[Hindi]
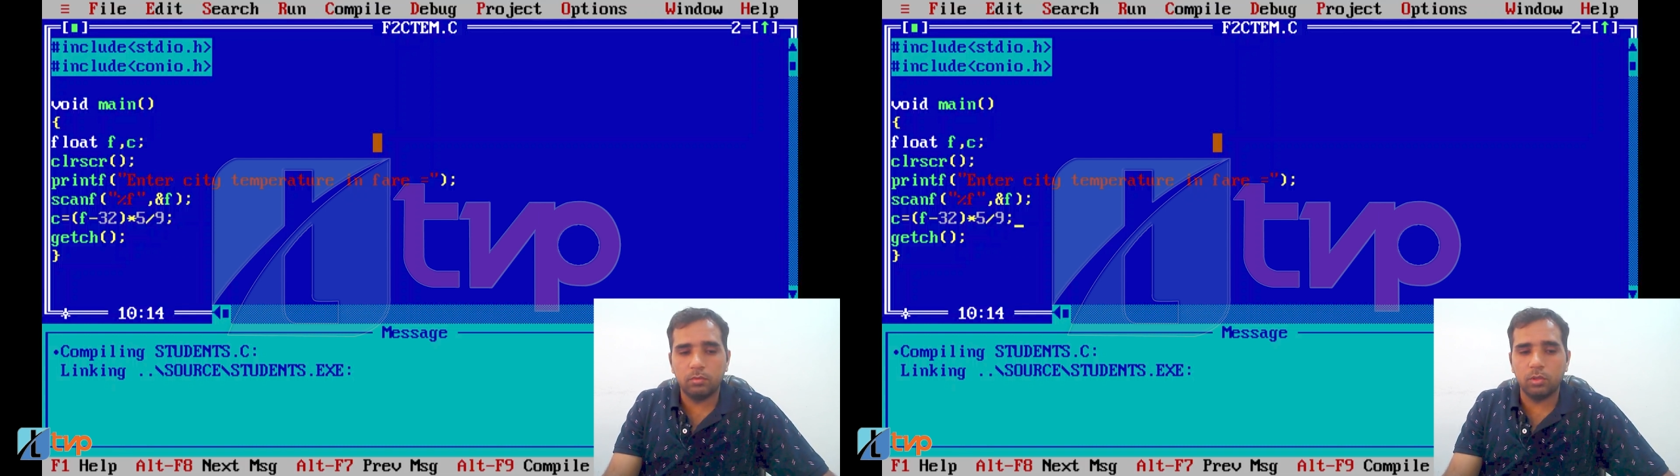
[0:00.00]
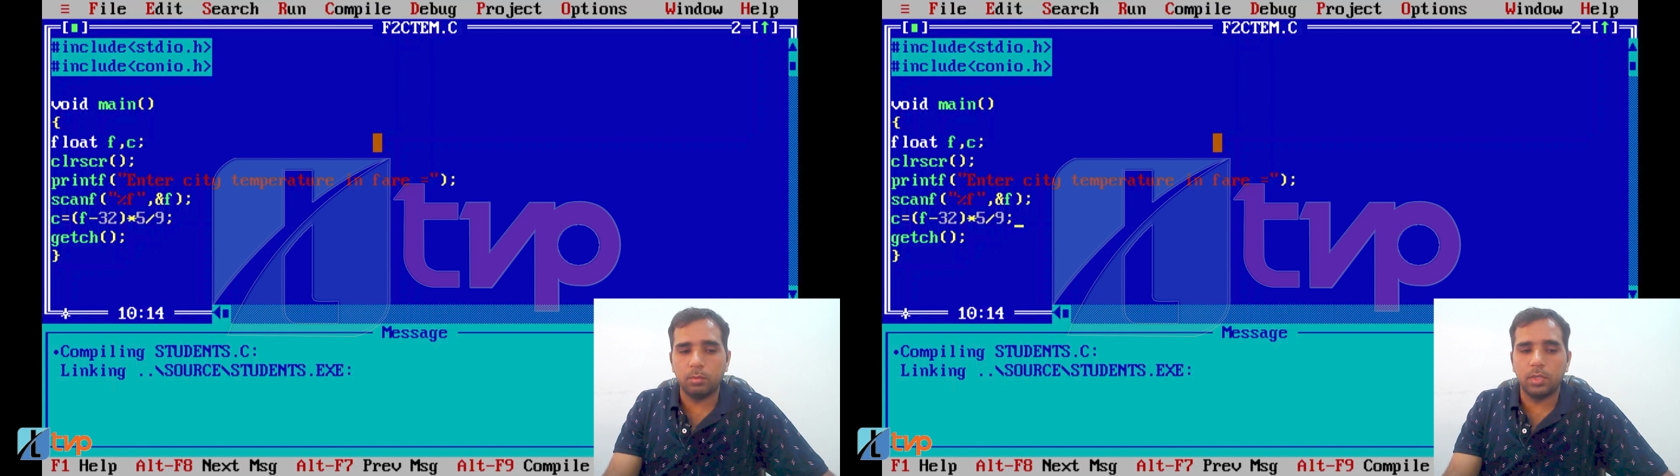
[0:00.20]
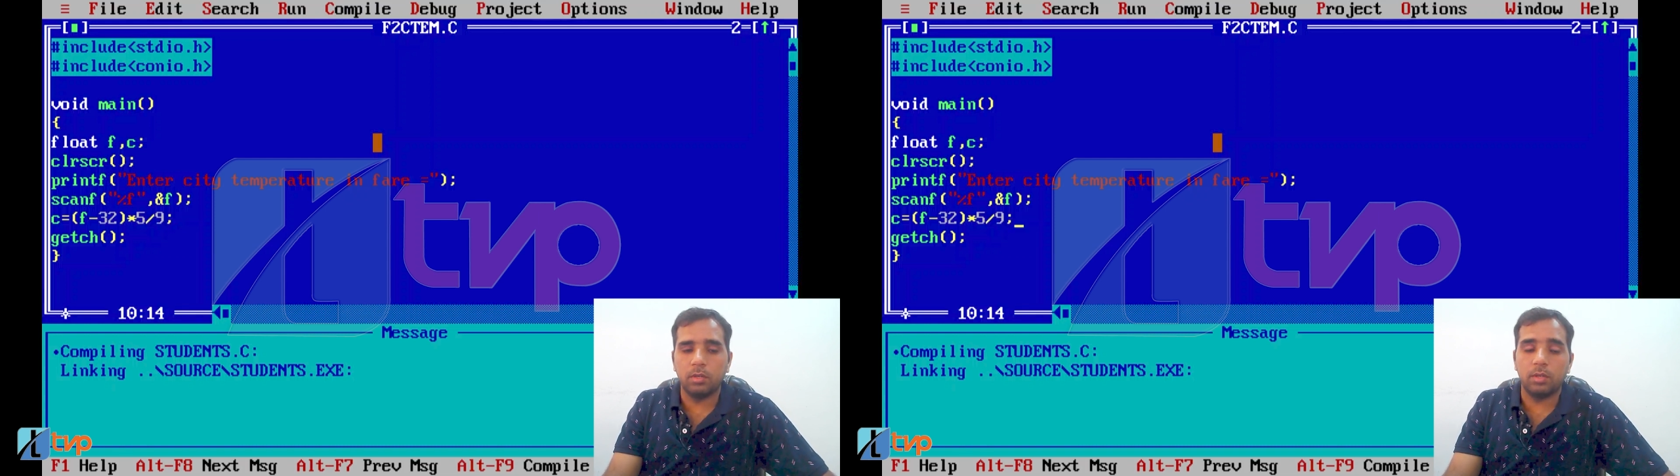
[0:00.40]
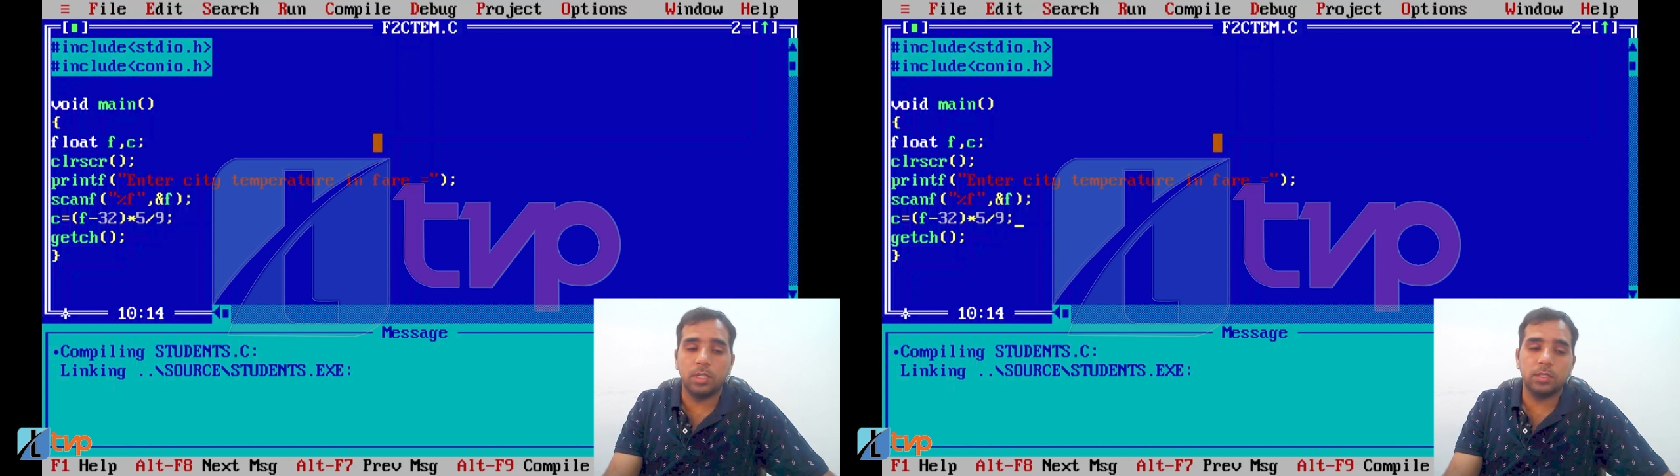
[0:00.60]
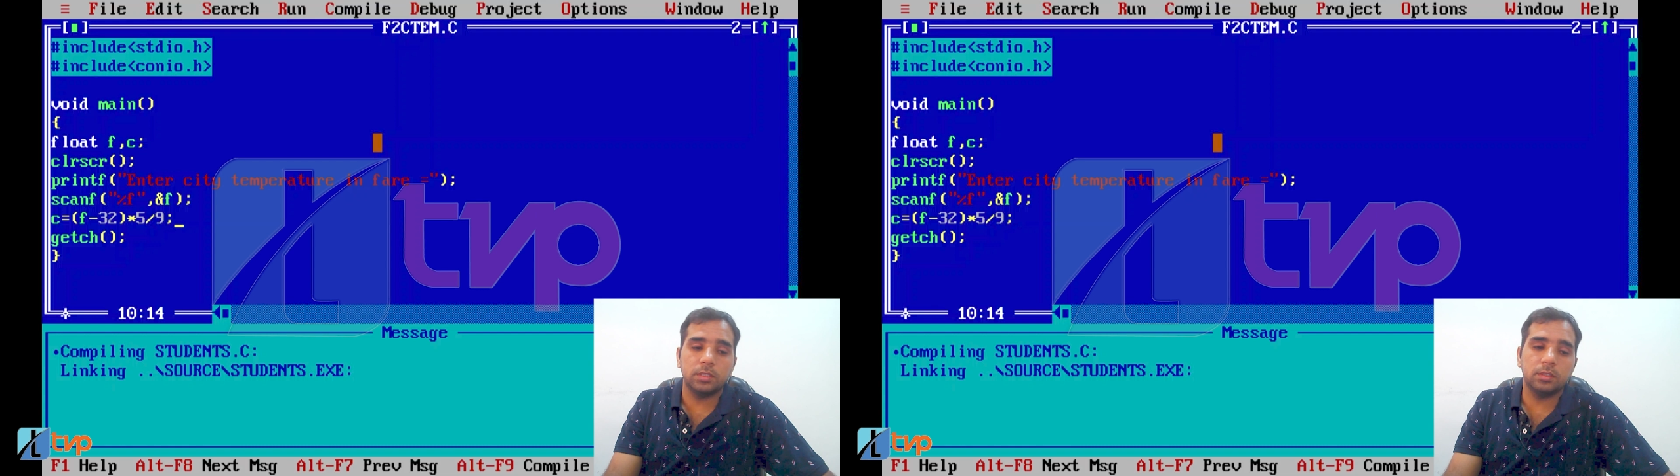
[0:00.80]
फॉर्मूला
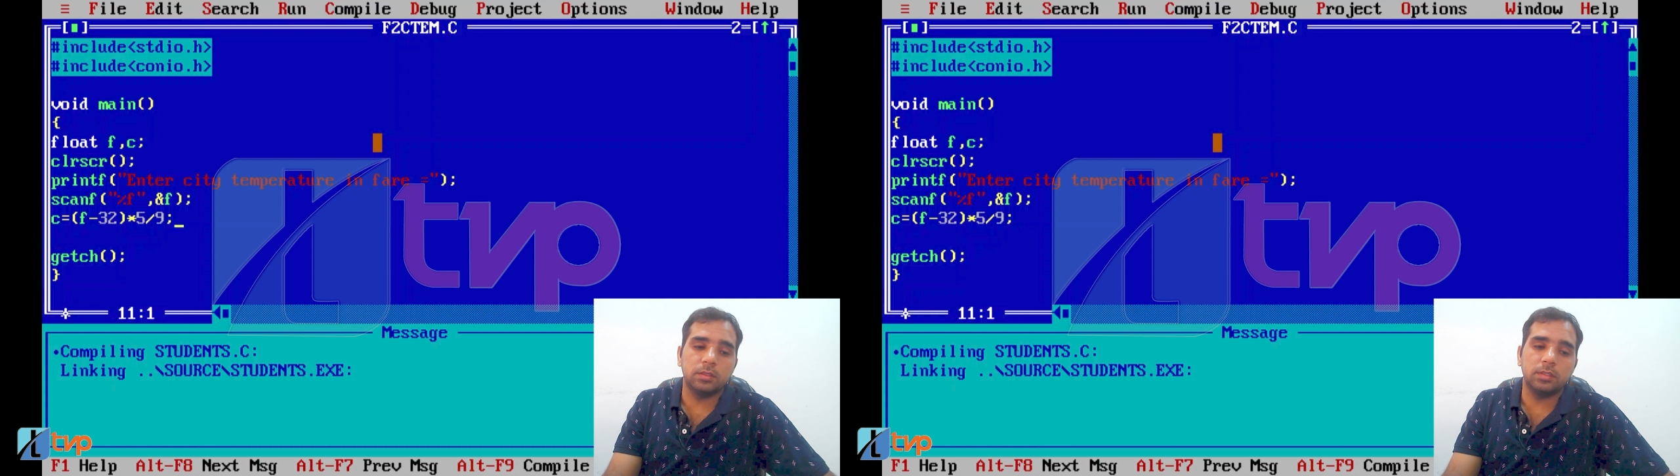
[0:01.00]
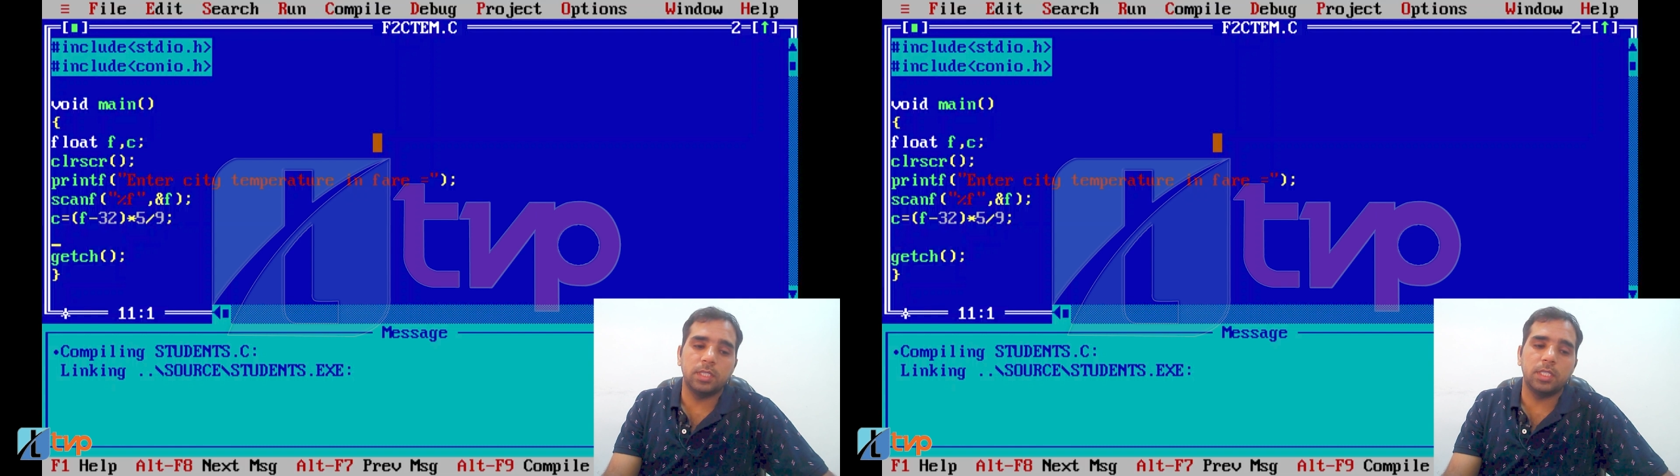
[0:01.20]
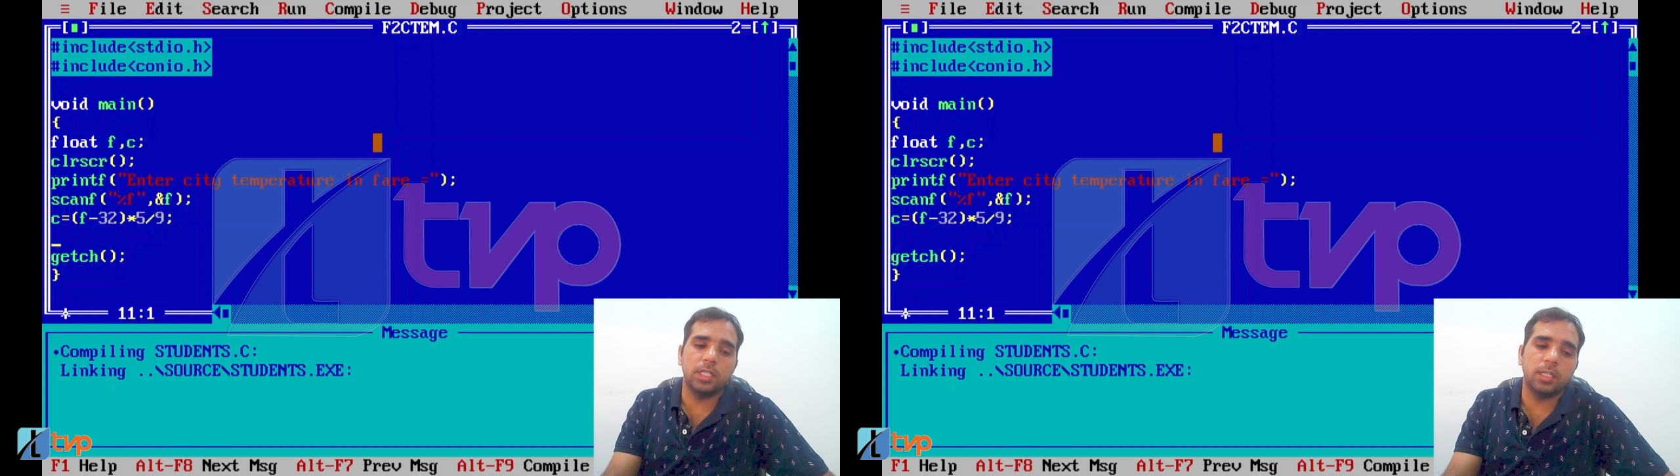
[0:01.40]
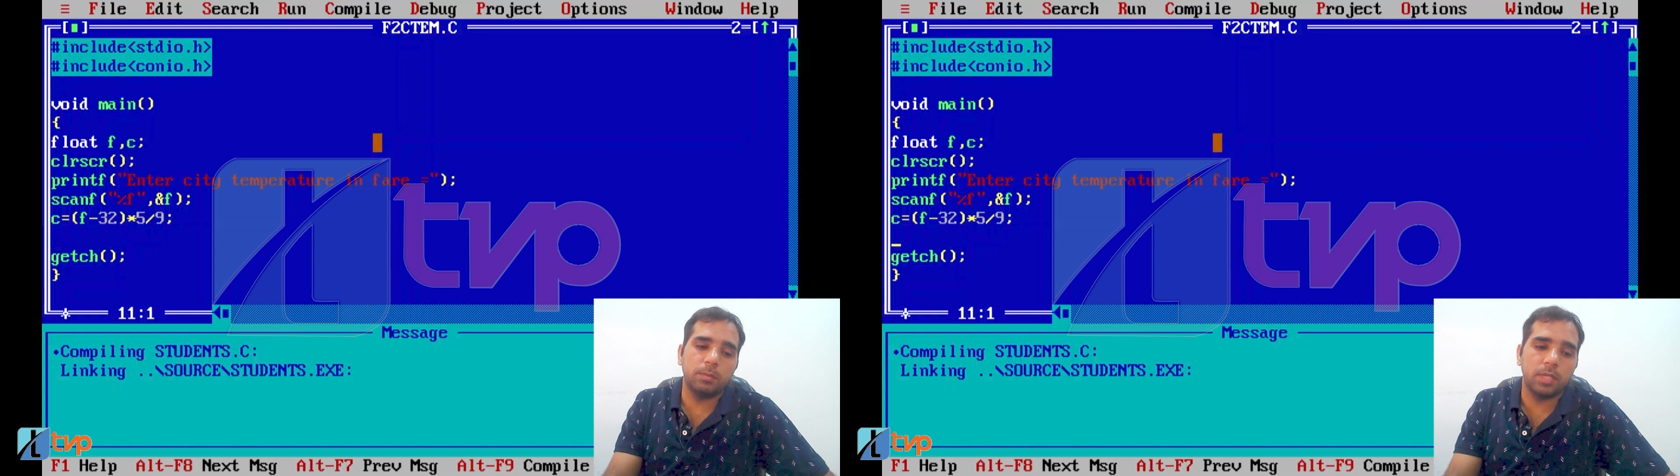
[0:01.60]
होगा सेंटीग्रेड